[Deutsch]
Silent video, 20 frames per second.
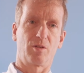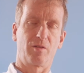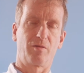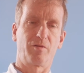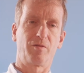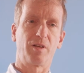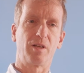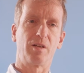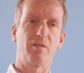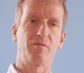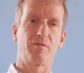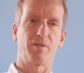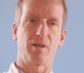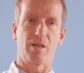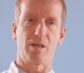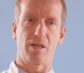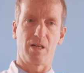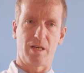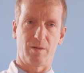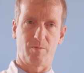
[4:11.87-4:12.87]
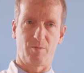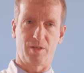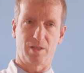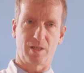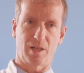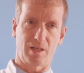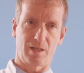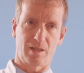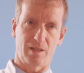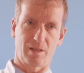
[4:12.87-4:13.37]
in vielen Fällen
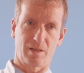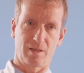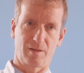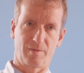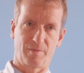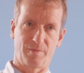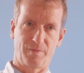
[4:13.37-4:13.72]
lebensrettend.